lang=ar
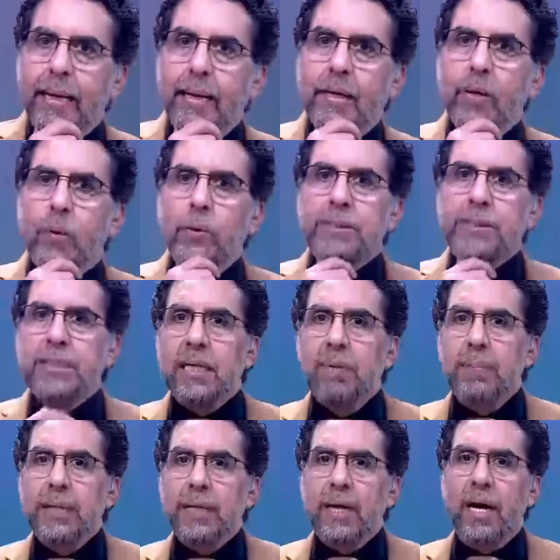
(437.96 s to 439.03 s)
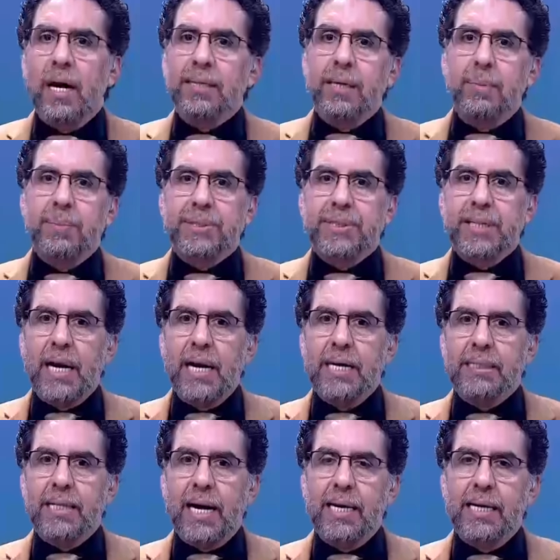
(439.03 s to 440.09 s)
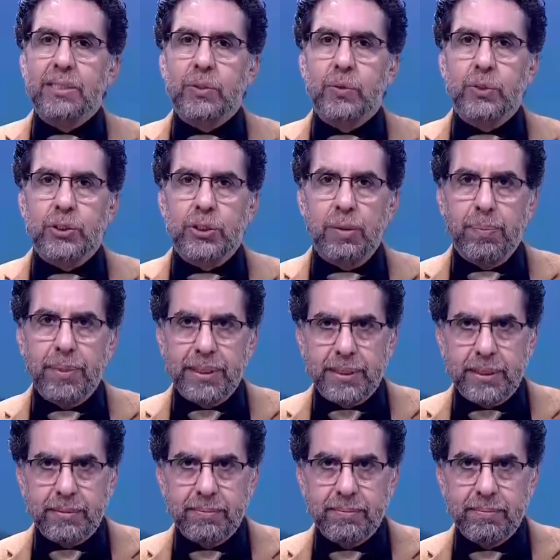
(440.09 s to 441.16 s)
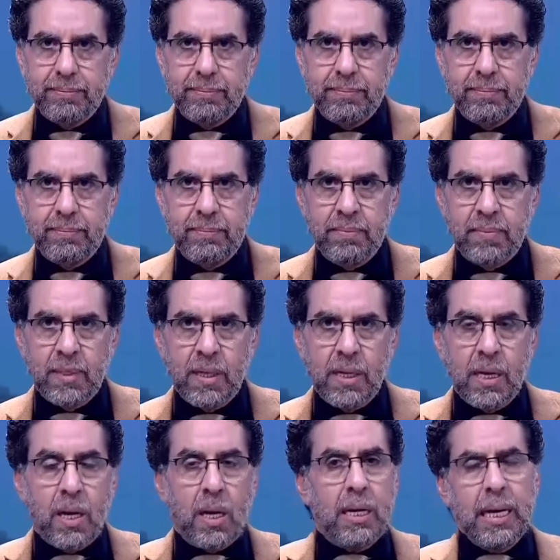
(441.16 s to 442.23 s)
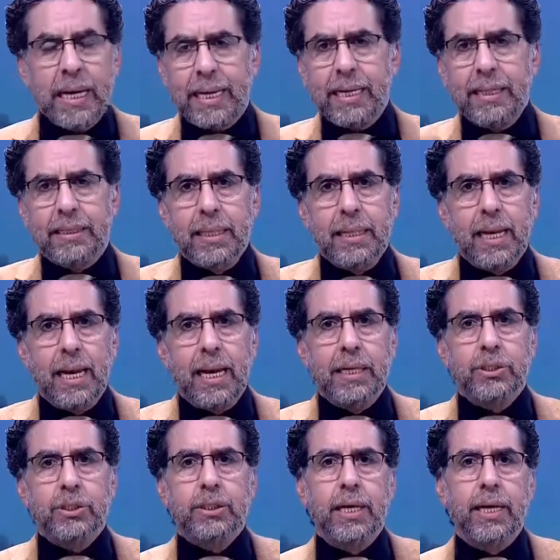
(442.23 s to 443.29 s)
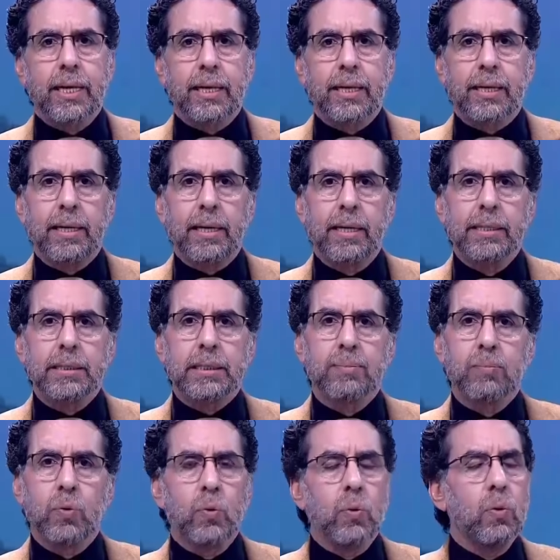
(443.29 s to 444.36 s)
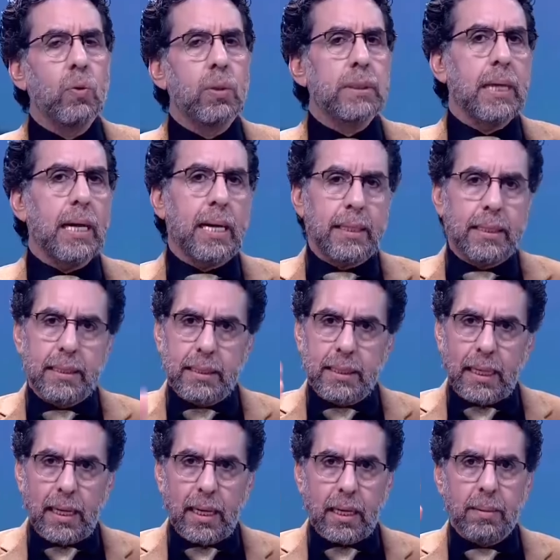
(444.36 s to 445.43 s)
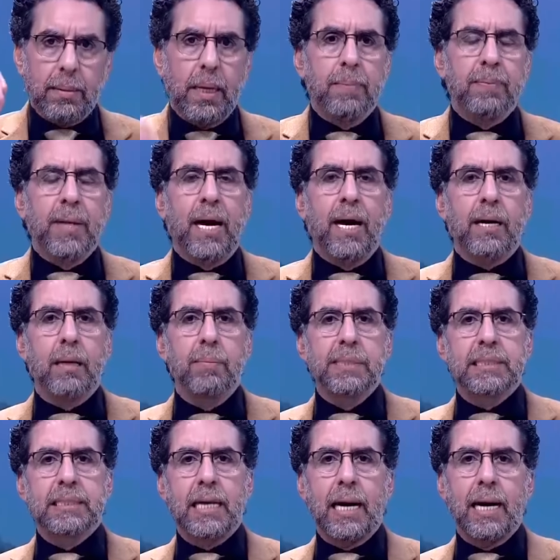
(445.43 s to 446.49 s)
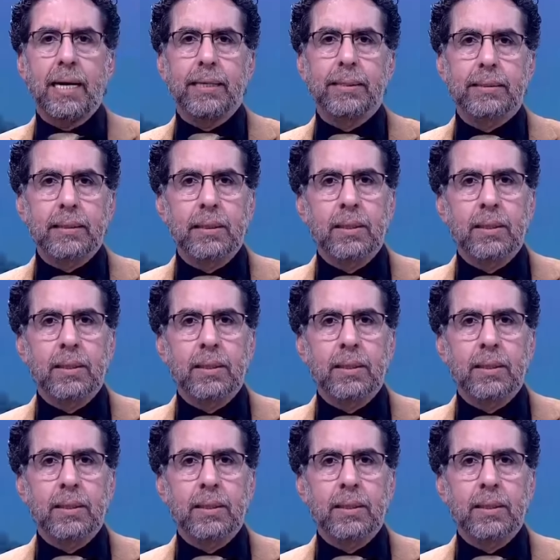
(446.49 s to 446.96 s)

جزء من غضب الصعايده على السوشيال ميديا لكن طلع هاشتاج اسمه يعني حرام ابن حرام السعاد